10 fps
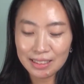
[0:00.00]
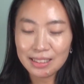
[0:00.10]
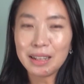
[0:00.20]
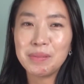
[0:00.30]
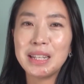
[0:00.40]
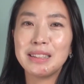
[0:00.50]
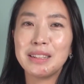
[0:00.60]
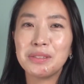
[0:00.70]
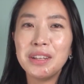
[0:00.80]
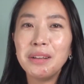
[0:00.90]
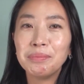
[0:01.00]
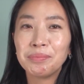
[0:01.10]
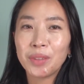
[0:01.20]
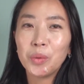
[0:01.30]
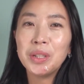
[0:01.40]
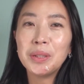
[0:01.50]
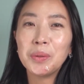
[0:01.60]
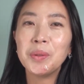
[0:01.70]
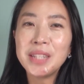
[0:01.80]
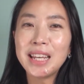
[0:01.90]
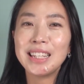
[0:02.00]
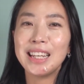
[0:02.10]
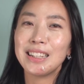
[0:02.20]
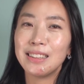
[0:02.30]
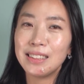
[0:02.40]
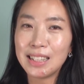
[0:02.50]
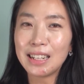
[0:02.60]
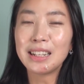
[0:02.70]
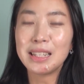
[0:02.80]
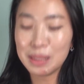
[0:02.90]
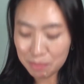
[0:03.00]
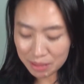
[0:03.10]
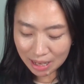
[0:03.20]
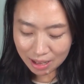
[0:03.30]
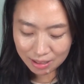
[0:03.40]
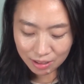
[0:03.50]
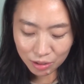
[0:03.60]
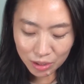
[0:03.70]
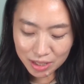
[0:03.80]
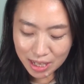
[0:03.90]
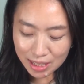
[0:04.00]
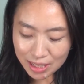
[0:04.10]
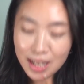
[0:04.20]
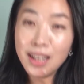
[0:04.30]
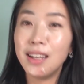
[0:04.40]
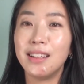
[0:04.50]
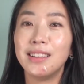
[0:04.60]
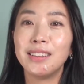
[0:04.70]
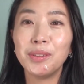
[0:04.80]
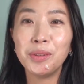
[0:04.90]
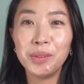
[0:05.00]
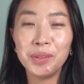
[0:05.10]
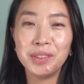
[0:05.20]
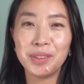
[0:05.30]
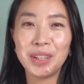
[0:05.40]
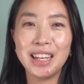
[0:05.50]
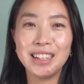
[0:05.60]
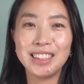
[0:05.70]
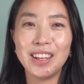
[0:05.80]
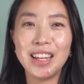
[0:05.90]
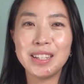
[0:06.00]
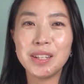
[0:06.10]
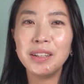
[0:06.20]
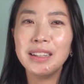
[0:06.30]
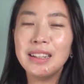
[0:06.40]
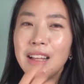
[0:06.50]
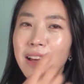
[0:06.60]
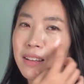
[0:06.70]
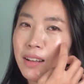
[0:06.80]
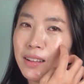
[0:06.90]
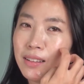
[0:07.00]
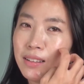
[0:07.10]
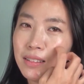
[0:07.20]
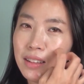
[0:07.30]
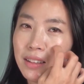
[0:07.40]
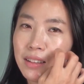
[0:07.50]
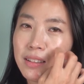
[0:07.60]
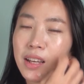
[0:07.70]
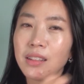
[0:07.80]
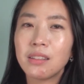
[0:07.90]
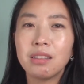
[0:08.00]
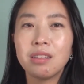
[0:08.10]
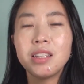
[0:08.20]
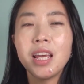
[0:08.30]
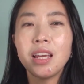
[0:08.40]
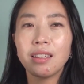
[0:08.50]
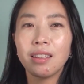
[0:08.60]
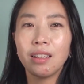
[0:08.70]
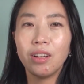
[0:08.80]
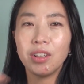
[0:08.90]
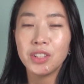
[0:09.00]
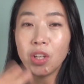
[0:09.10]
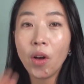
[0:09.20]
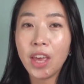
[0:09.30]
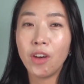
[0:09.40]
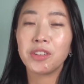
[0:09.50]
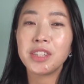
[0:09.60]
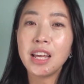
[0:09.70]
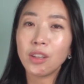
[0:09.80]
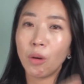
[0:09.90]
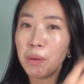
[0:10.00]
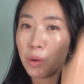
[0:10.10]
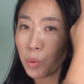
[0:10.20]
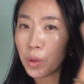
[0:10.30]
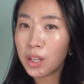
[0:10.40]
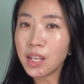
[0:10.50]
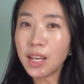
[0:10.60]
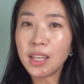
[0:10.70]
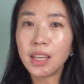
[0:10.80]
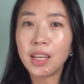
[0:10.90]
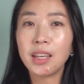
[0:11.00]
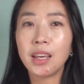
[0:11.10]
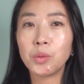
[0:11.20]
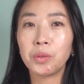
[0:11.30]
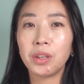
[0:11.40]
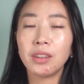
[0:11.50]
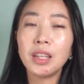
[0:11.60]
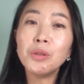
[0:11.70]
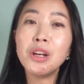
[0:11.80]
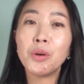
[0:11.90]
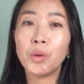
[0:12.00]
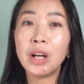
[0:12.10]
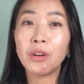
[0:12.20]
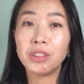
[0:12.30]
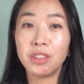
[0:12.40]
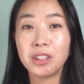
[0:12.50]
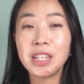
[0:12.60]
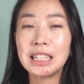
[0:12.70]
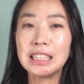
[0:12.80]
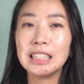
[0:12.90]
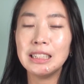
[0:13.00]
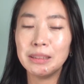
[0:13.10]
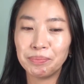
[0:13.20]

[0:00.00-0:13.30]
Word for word: 감사드리고요. 오늘도 책 이야기를 시작하겠습니다. 어떤 책이냐 또 소개를 드려야죠. 어, 이제 책, 어, 저의 영상 옆에 이렇게 책이 계속 이렇게 띄우려고 하거든요, 책을.